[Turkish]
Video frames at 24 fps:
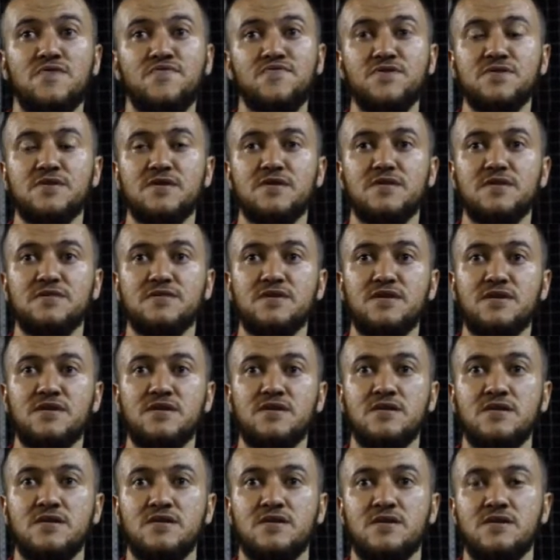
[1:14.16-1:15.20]
Finale de
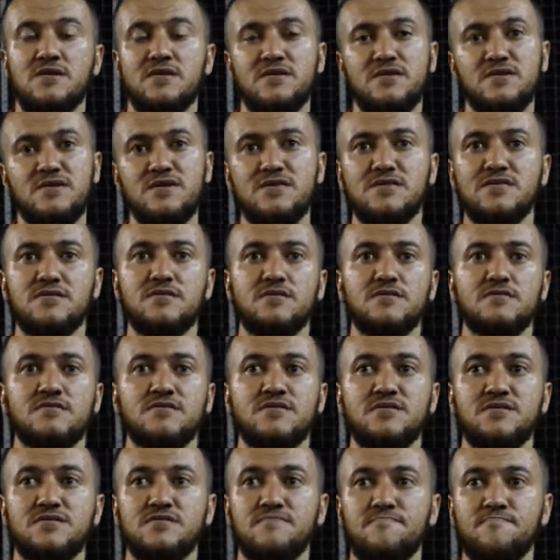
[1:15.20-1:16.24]

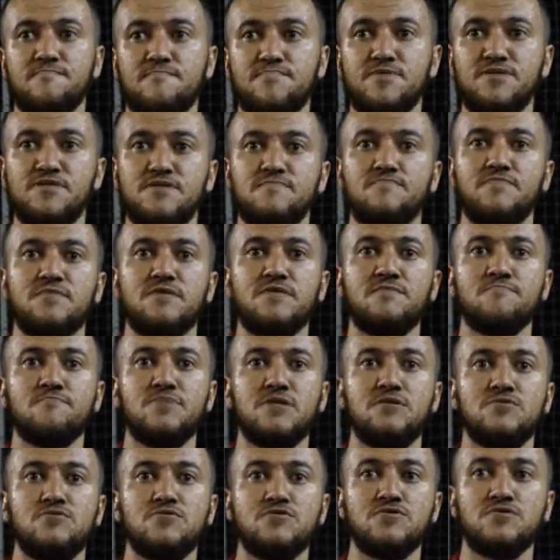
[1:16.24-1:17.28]
iddialıyız. Bizi bilen
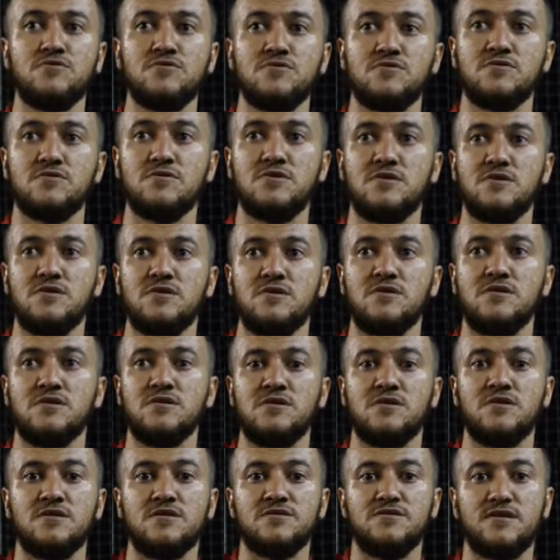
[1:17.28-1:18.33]
biliyor.
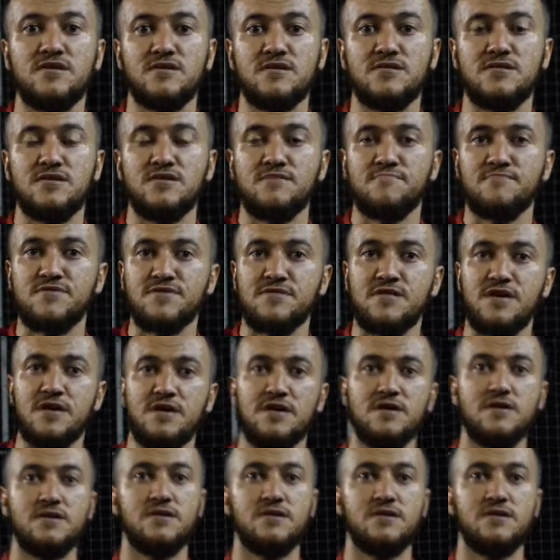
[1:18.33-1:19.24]
Saygılarımızla.